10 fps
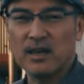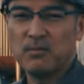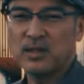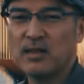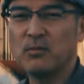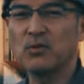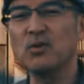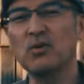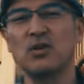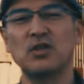みたいなも
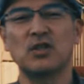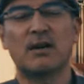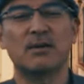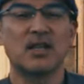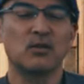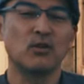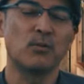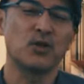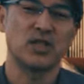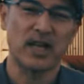のをこう一緒に合わせると
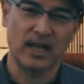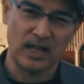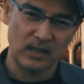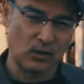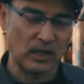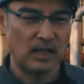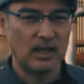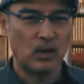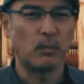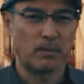面白いんじゃないかなというふうに思い